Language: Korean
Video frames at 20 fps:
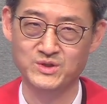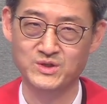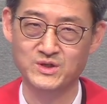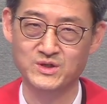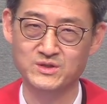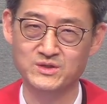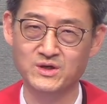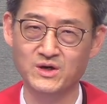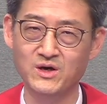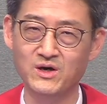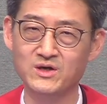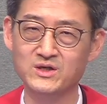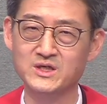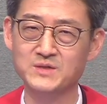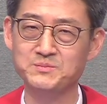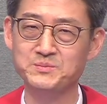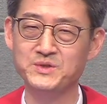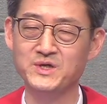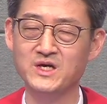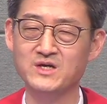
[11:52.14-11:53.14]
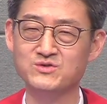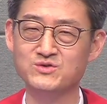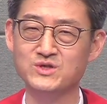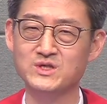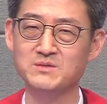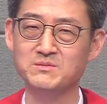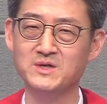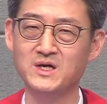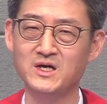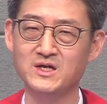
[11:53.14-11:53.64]
더 깊이
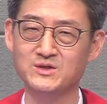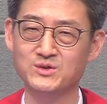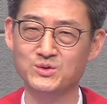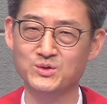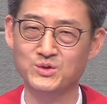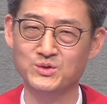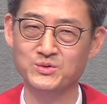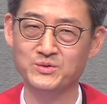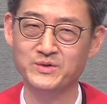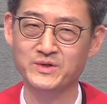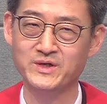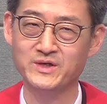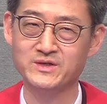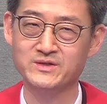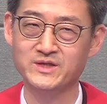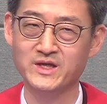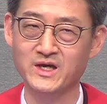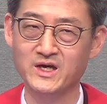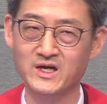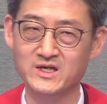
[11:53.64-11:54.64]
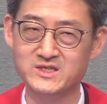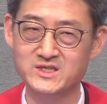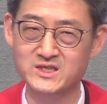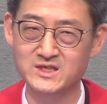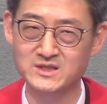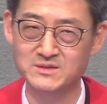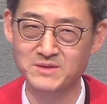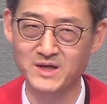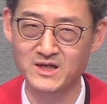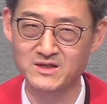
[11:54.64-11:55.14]
예수님을 알도록, 내가
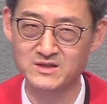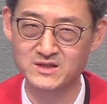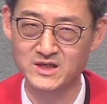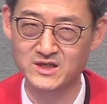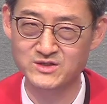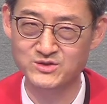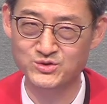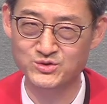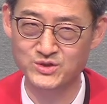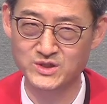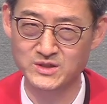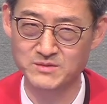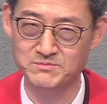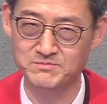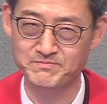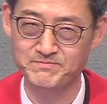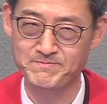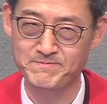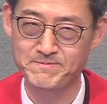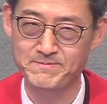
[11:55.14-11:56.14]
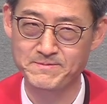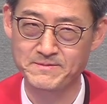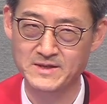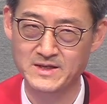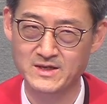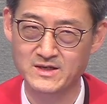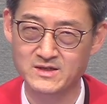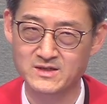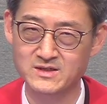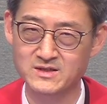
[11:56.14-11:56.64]
지금 아는 예수님,
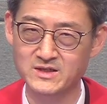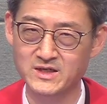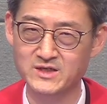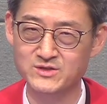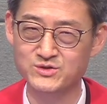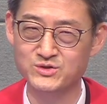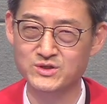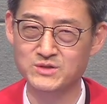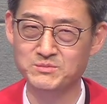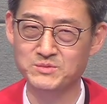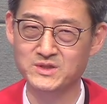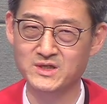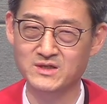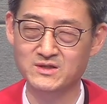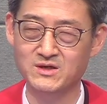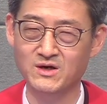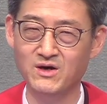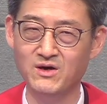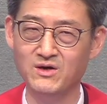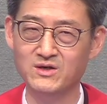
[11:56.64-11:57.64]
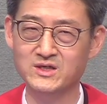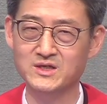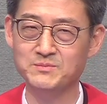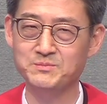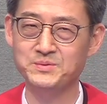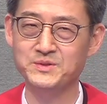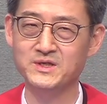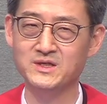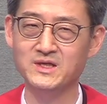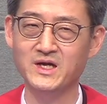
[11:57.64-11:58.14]
그 예수님보다 더
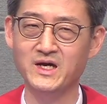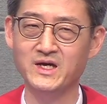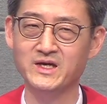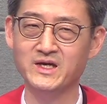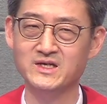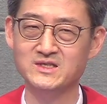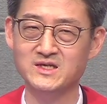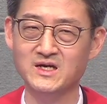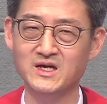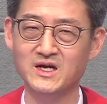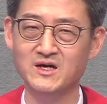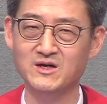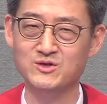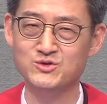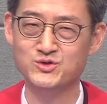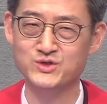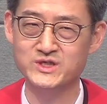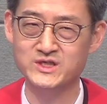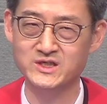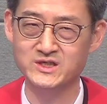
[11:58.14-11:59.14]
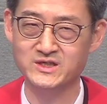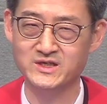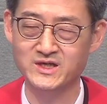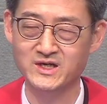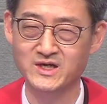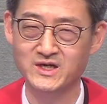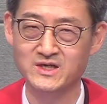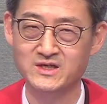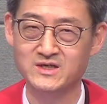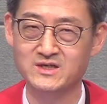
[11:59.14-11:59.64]
깊이 나에게 사랑을 주신
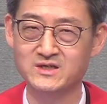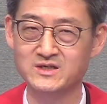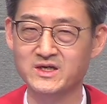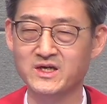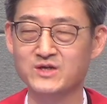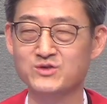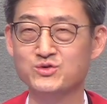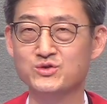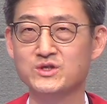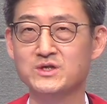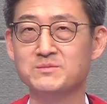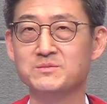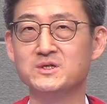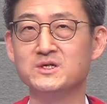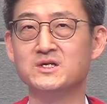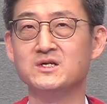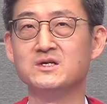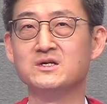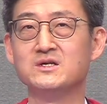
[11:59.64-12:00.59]
그 예수님을